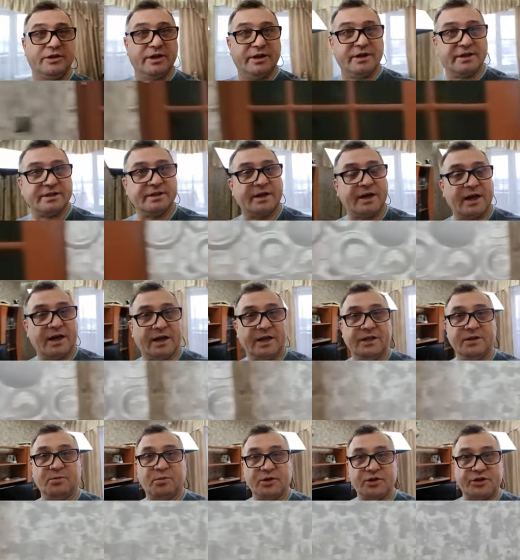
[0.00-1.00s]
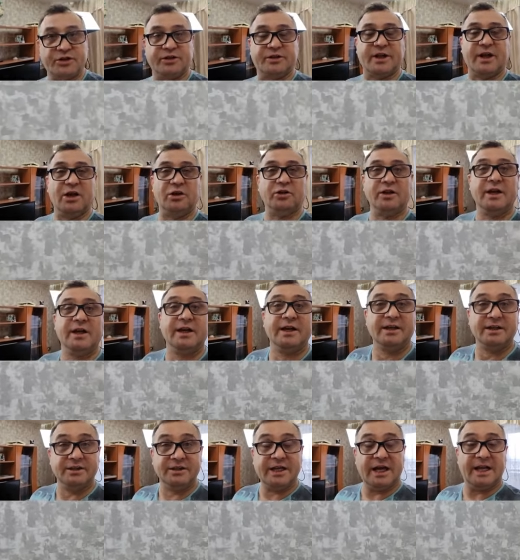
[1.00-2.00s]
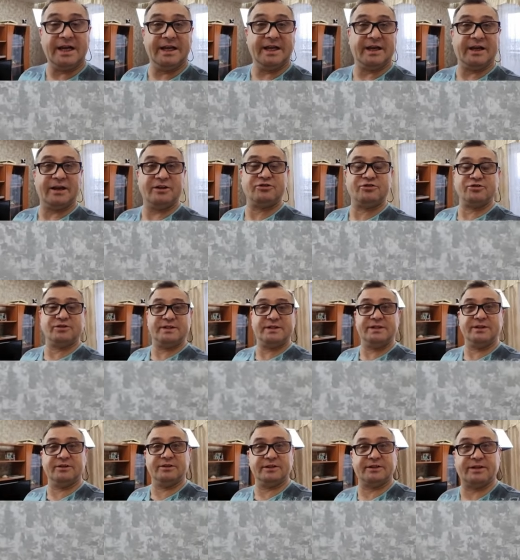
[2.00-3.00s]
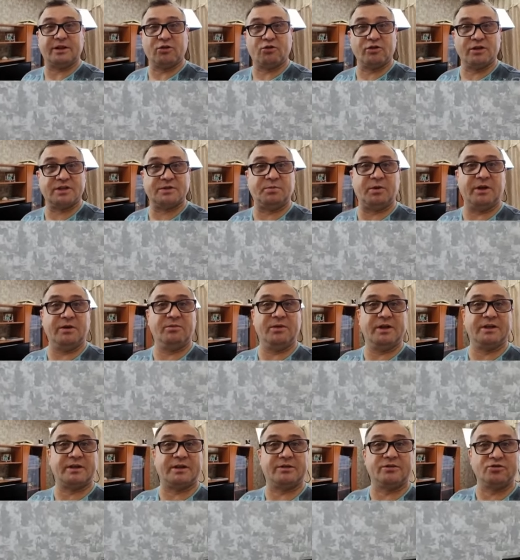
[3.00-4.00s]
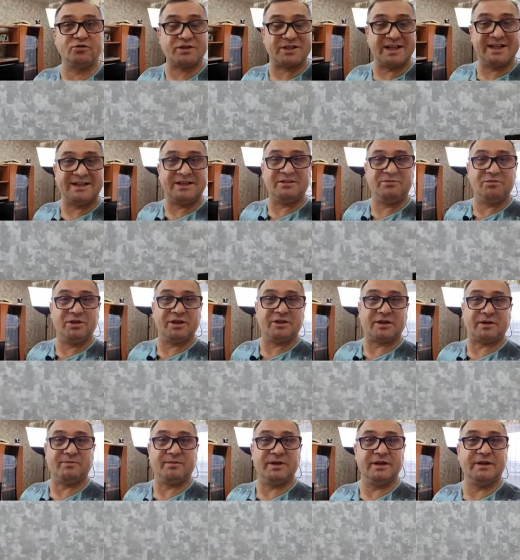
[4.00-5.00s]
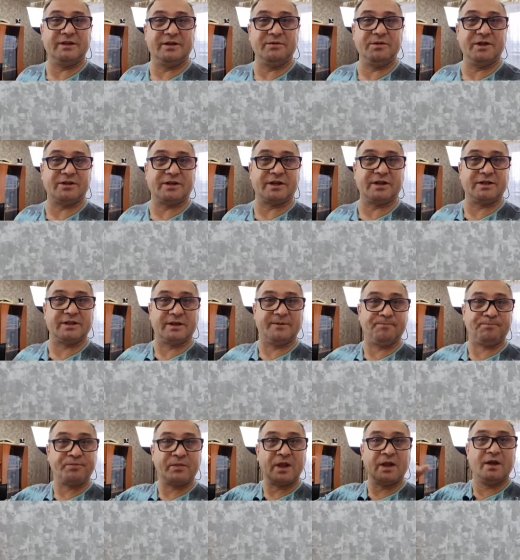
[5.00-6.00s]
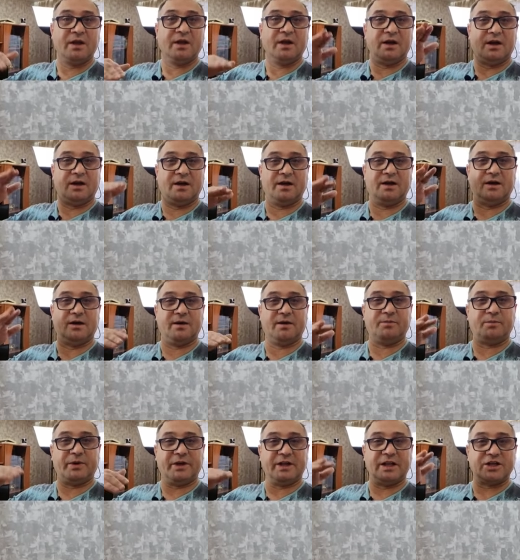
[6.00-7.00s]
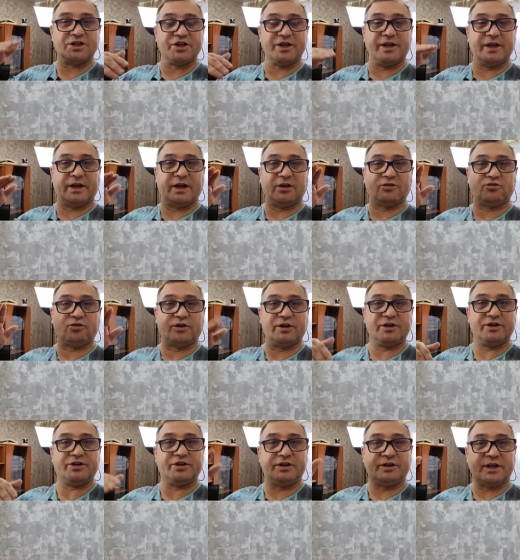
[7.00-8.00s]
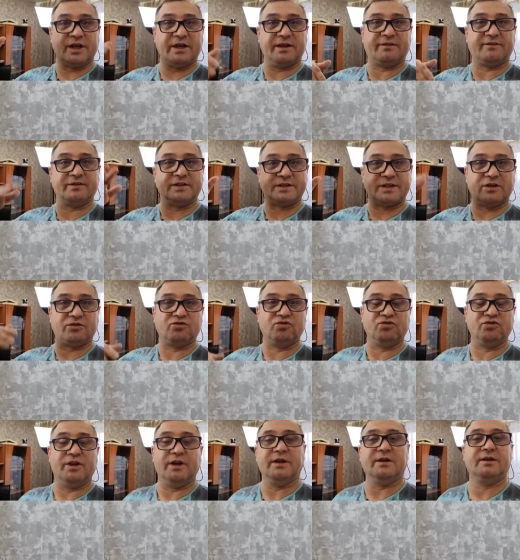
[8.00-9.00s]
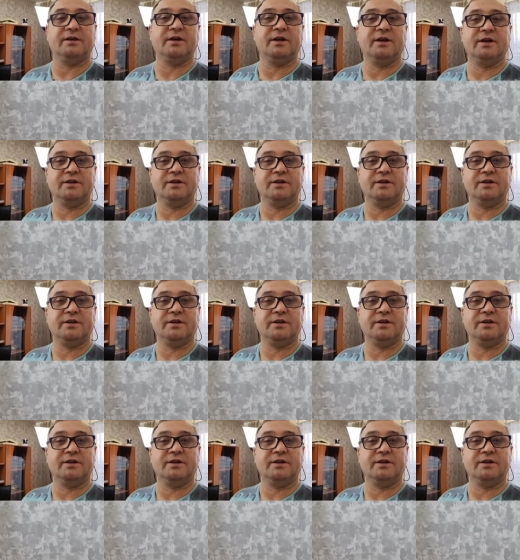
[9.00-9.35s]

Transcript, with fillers: Интересно, как они посчитают. Далее хочу сделать такой эксперимент, ну, с альтиметром. Альтиметр это э, приложение, которое считает высоту, да,